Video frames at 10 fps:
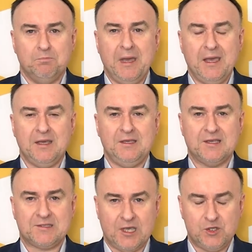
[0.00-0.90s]
My
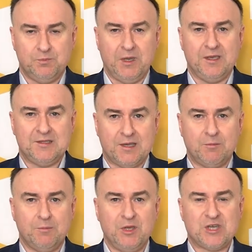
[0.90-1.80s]
jesteśmy i
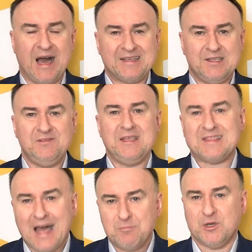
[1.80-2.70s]
chcemy być aktywni
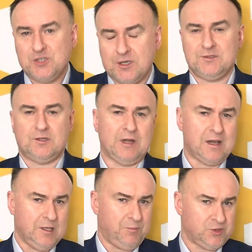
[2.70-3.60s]
tam, gdzie jest to
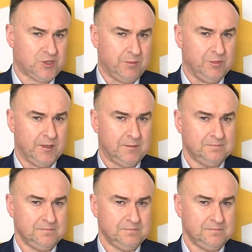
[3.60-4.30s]
realnie potrzebne.